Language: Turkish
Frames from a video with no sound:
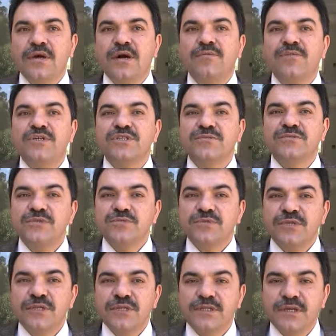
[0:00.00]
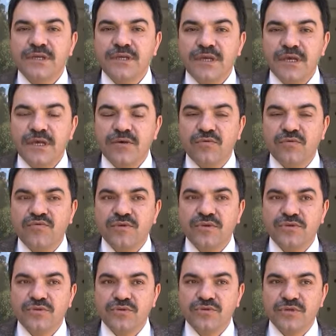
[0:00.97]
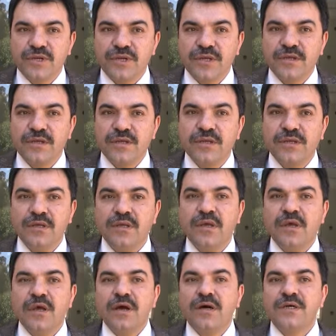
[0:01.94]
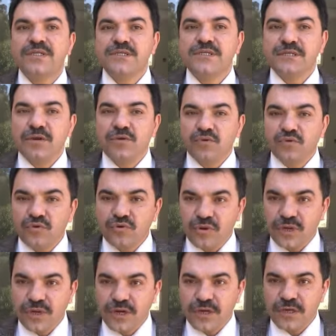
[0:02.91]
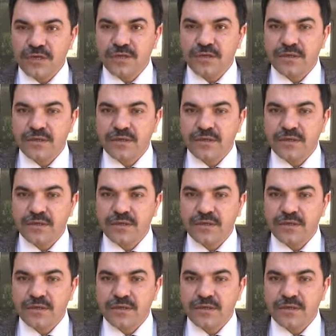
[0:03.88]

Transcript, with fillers: Amacımız burada da yine Urfa türkülerini aslına uygun olarak